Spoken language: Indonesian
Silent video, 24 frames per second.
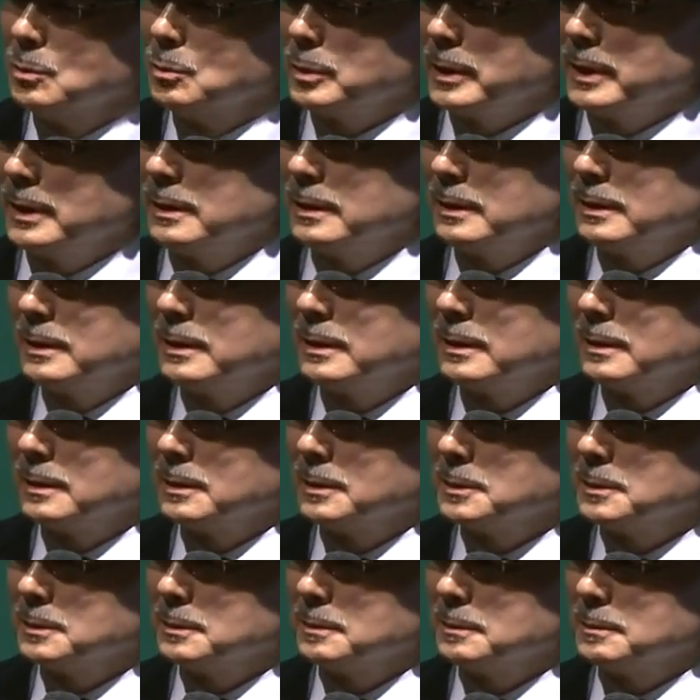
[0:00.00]
Dan
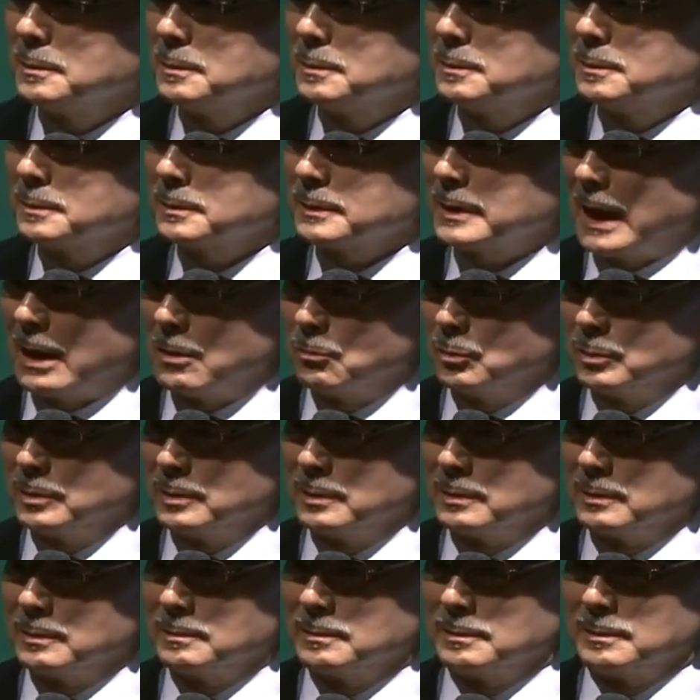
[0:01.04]
moto
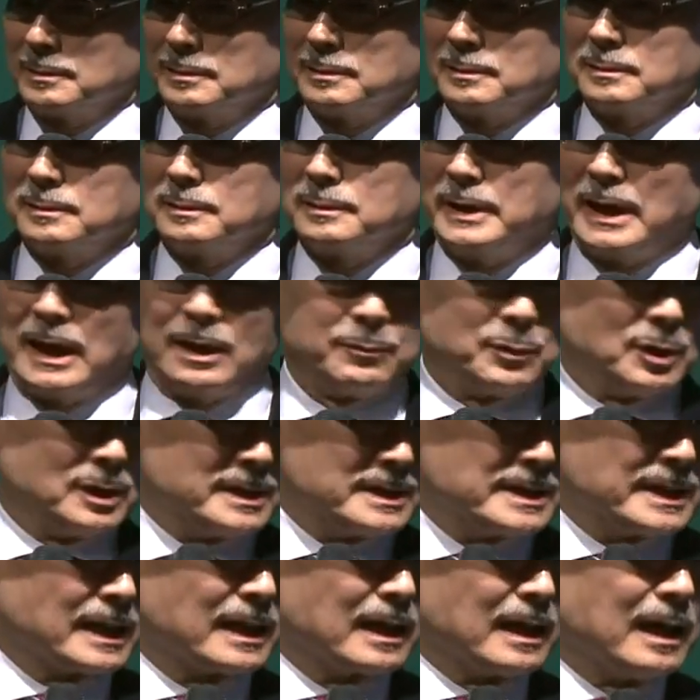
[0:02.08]
kami yang
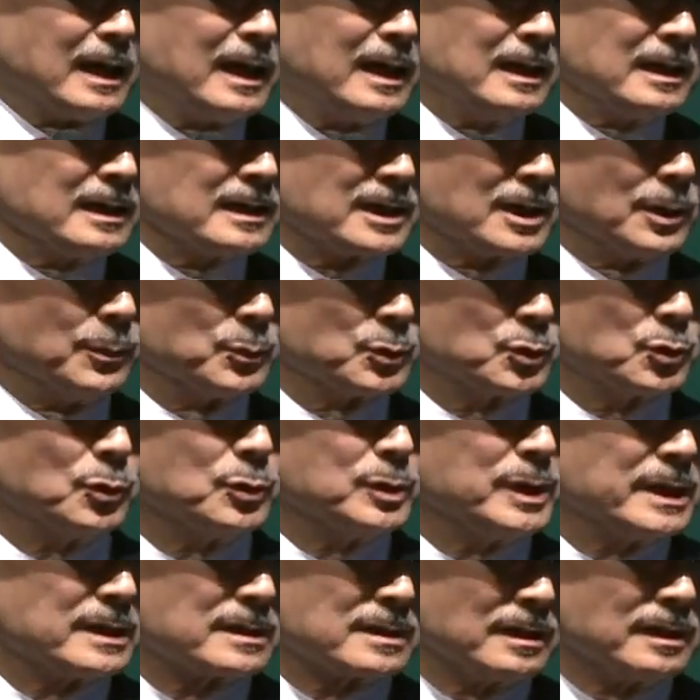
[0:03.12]
keempat adalah
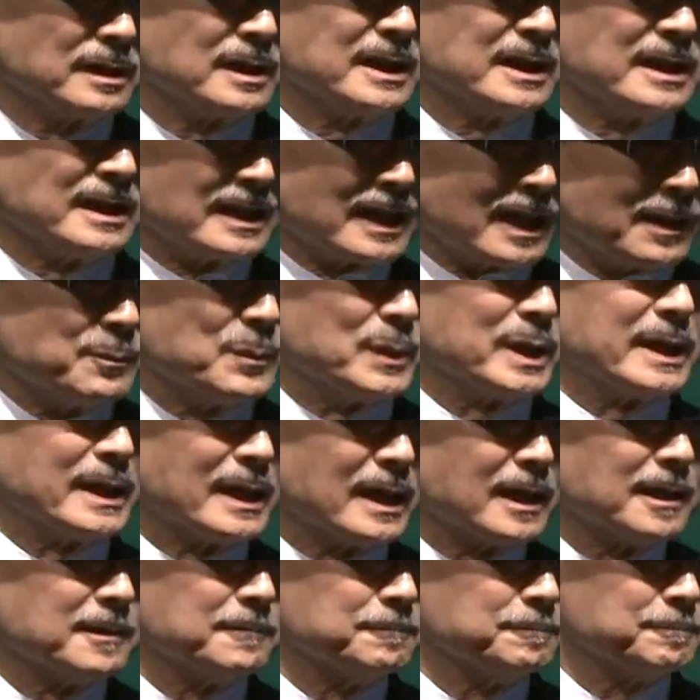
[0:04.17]
melayani dengan kerendahan
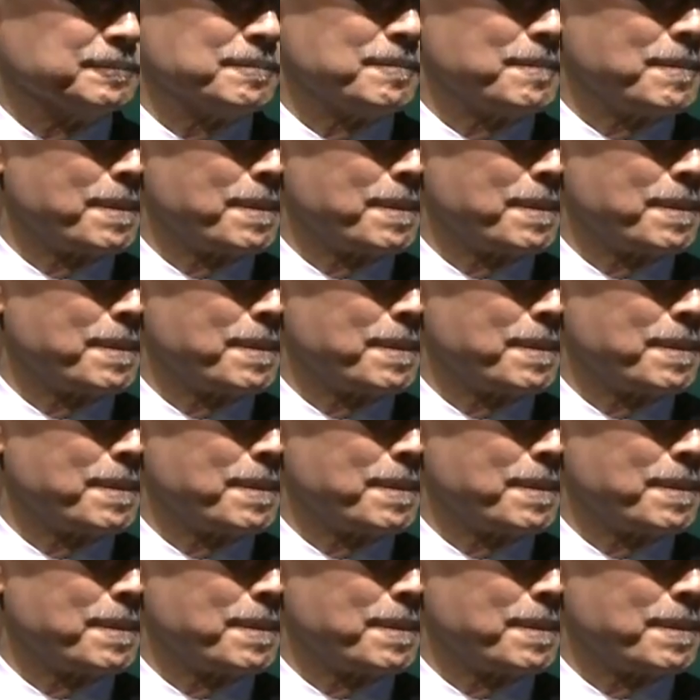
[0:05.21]
hati.